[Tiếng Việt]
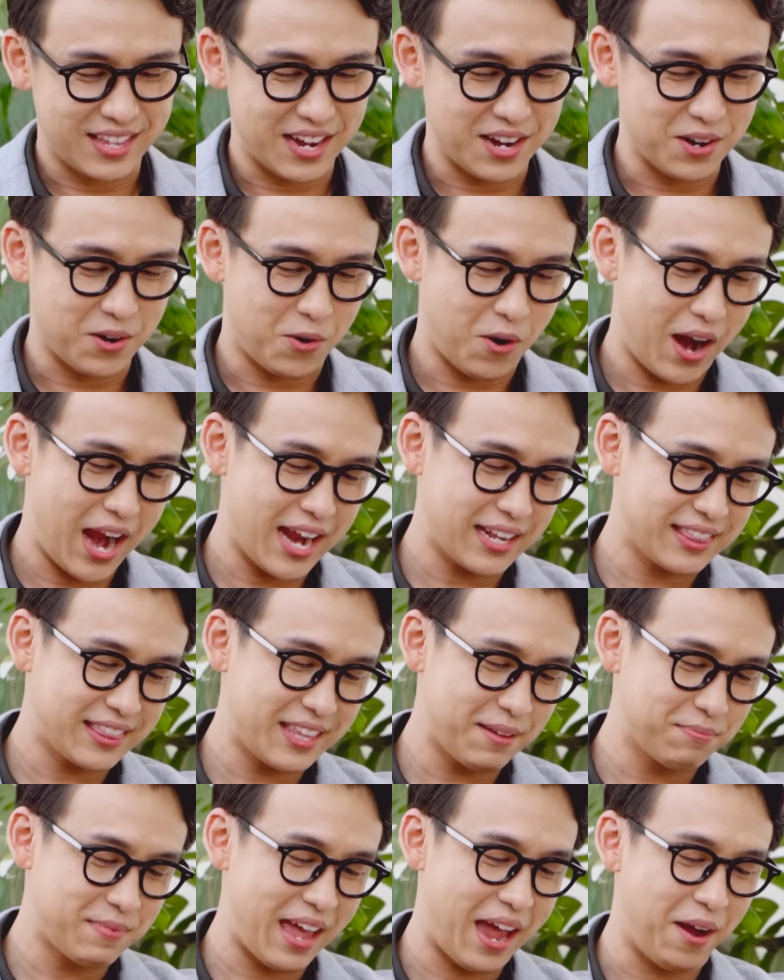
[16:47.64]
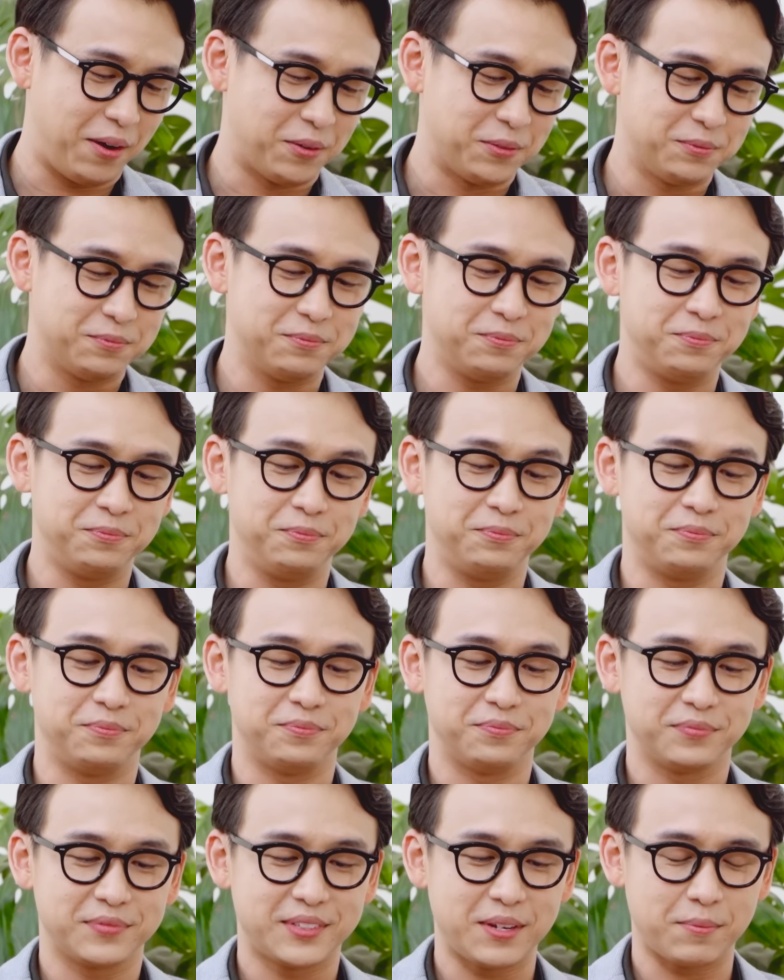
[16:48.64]
từ khóa tiếp theo
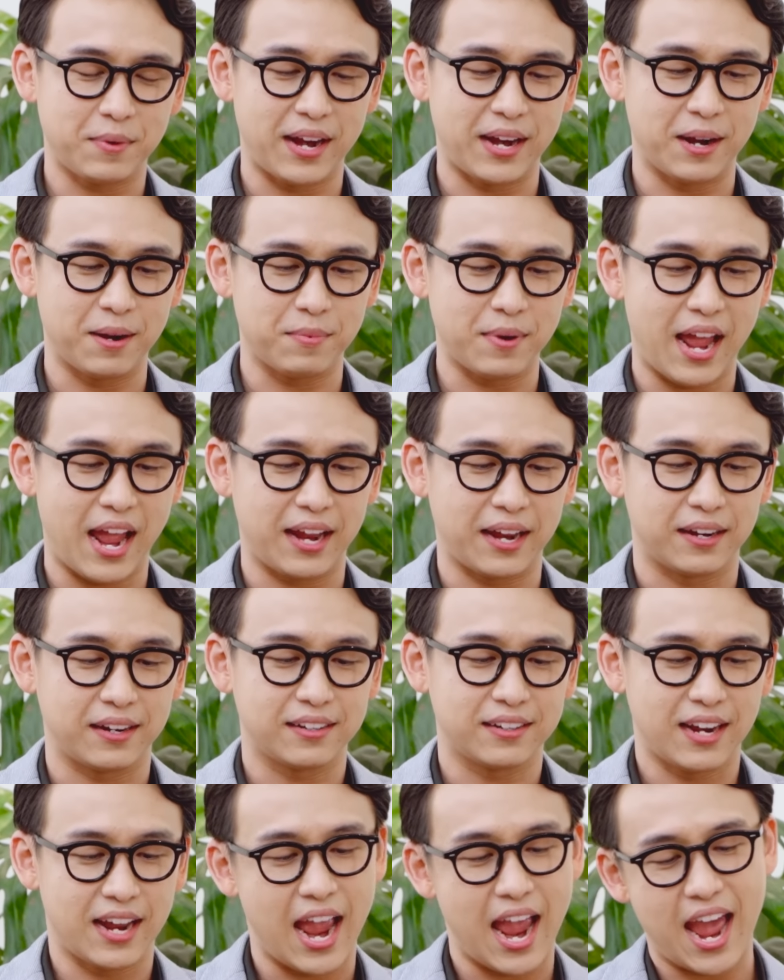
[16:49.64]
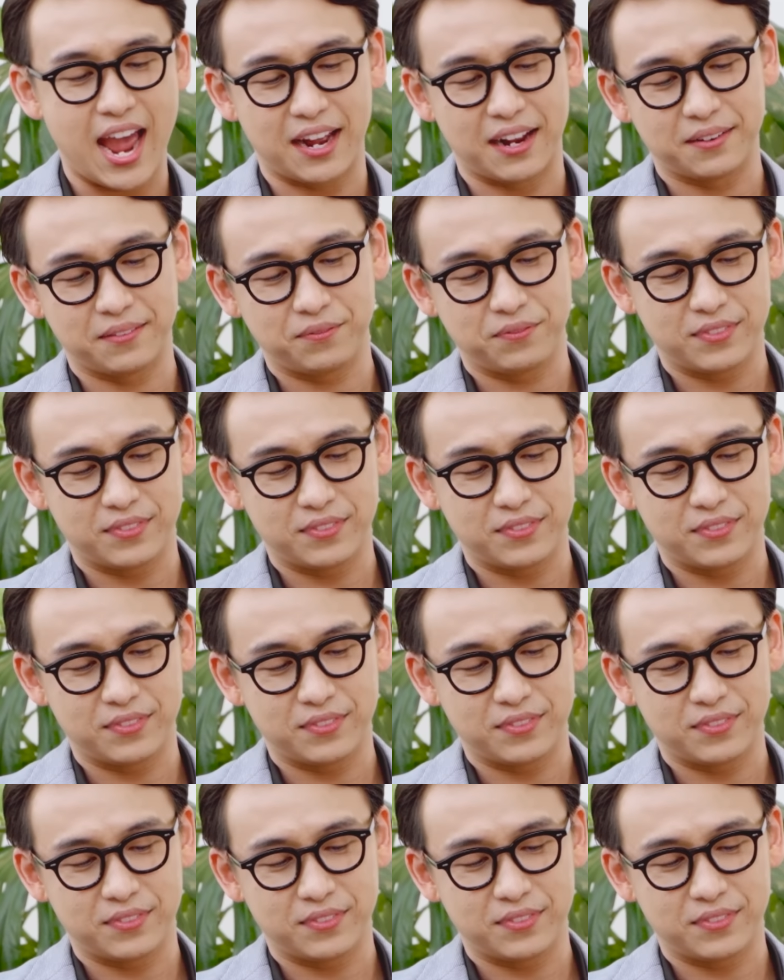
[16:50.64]
trong ngày hôm nay, à,